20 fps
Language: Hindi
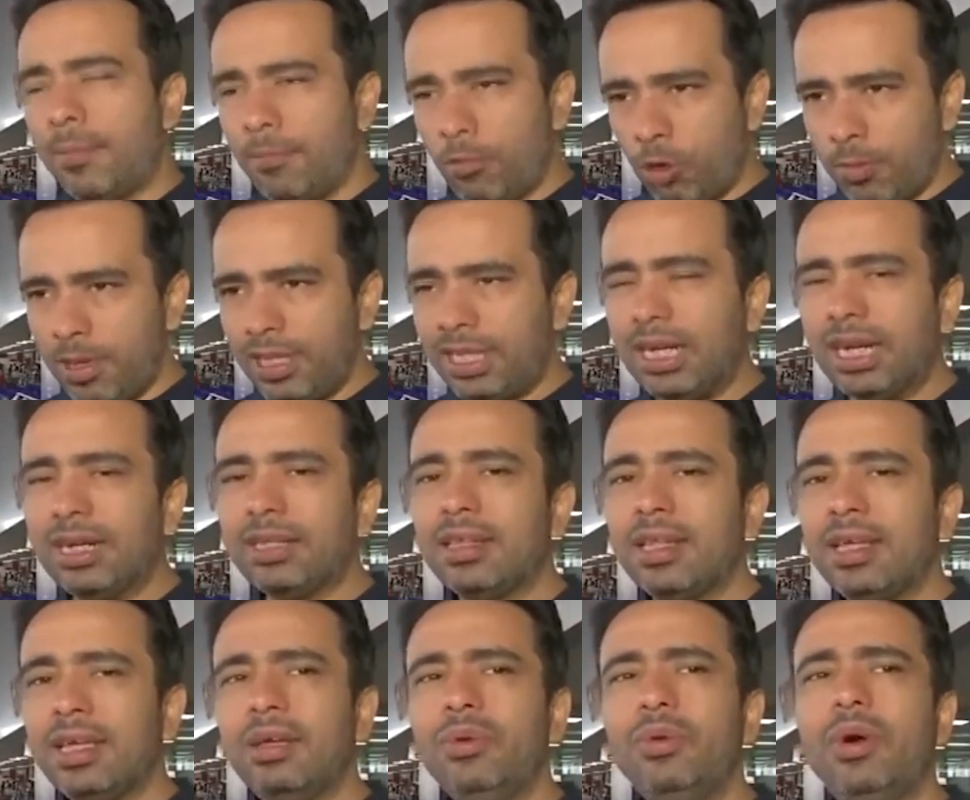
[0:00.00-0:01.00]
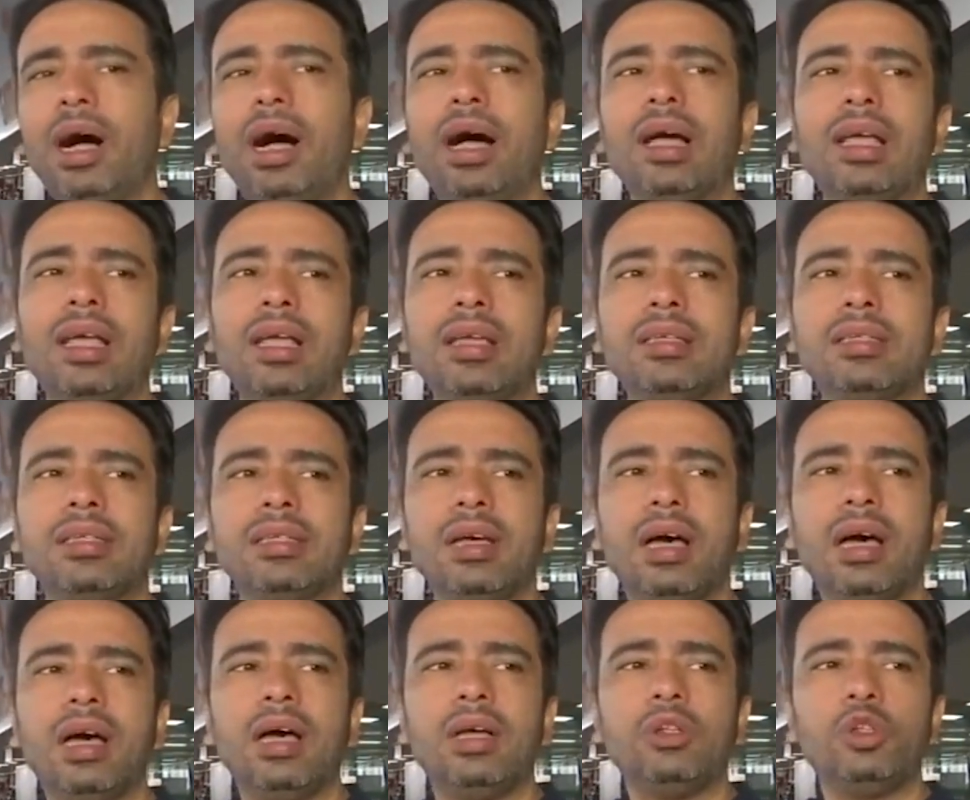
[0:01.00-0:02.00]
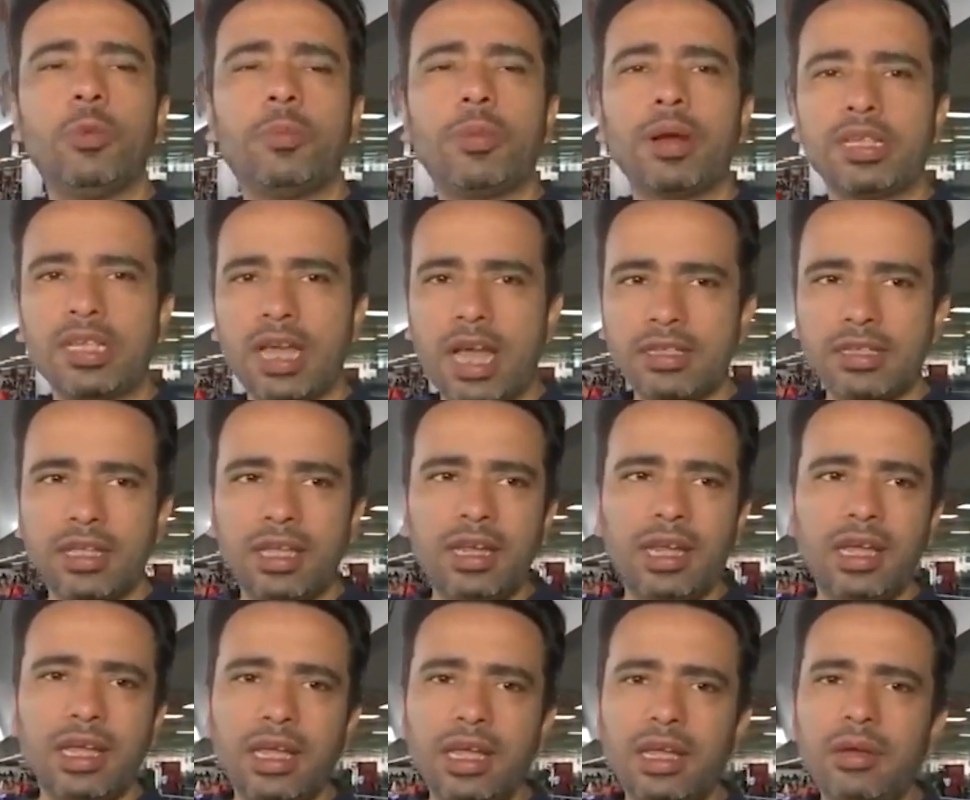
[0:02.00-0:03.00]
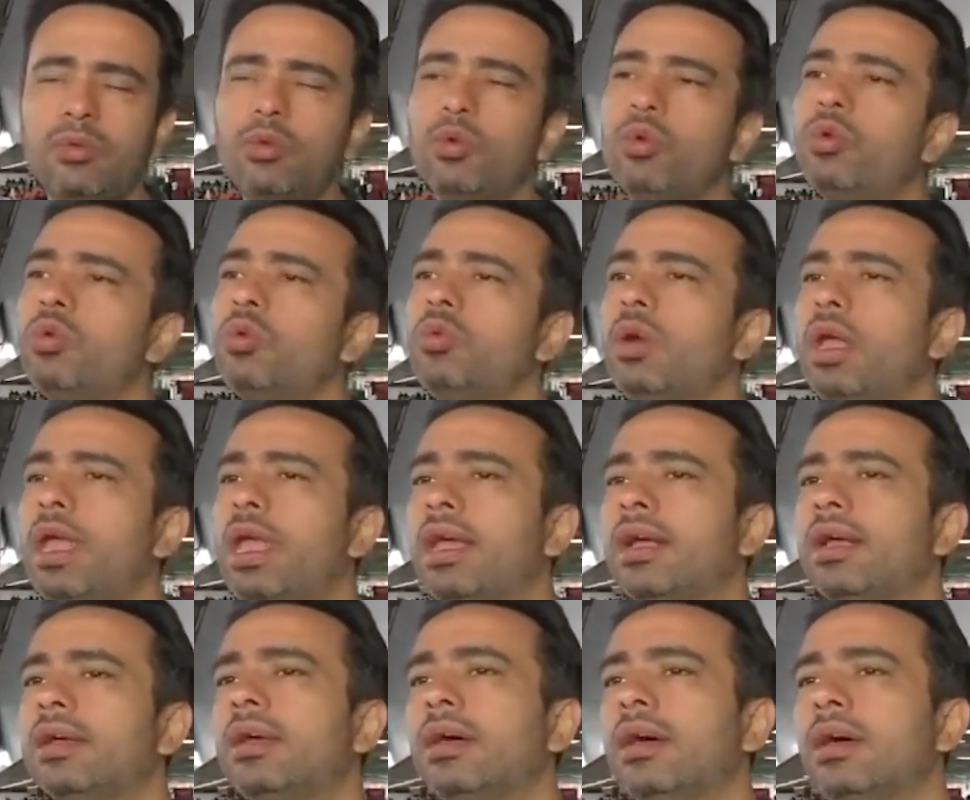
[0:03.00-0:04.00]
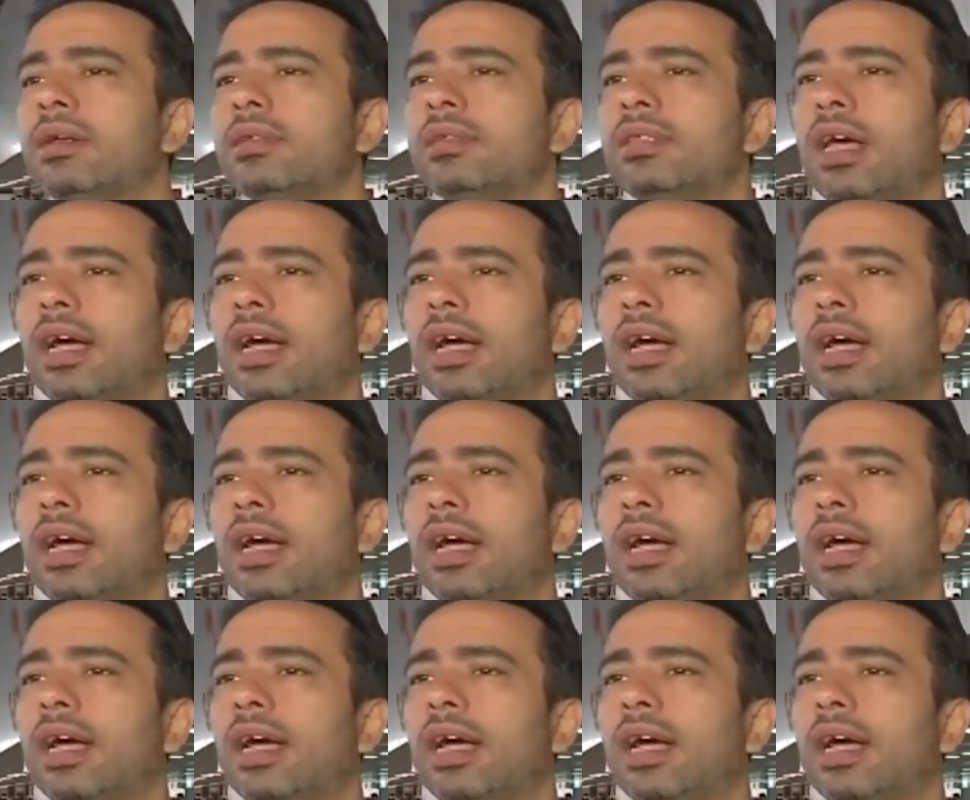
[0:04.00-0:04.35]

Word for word: हम उम्मीद करते हैं वहाँ की जो प्रशासन है वो एक